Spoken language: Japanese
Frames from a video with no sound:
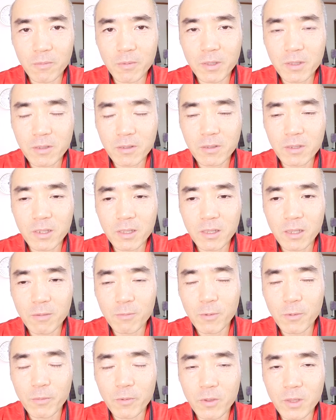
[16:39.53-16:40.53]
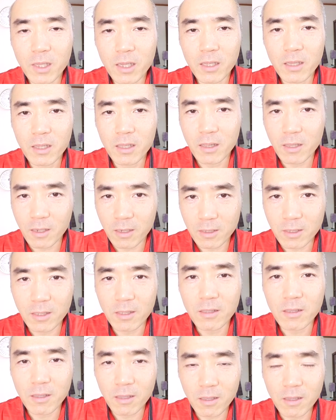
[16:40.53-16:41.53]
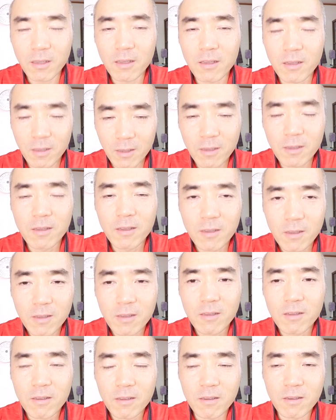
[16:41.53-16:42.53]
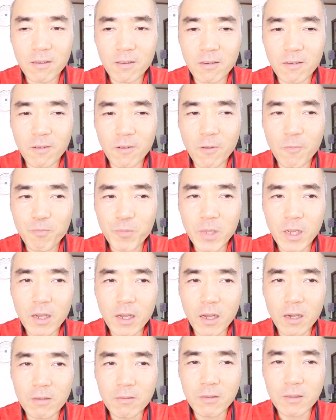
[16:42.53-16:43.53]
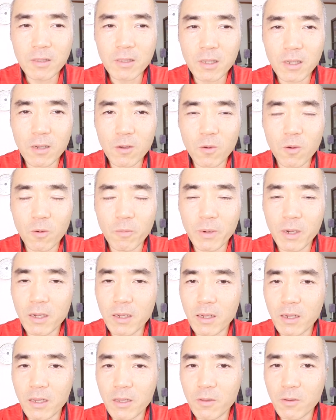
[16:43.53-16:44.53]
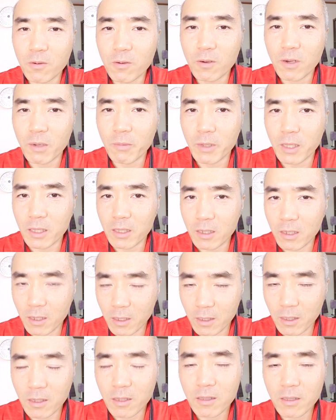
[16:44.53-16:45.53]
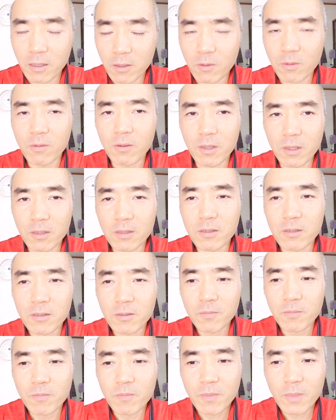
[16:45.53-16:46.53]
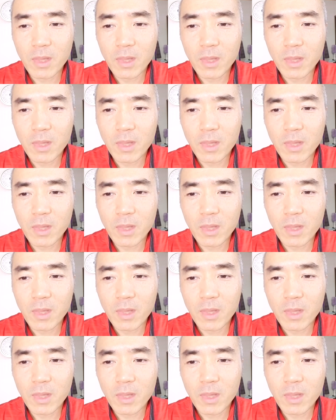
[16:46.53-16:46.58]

別に何も問題ないって感じだったね。うん、な買うんなら小判揚げの方がまだいいかなってとこです。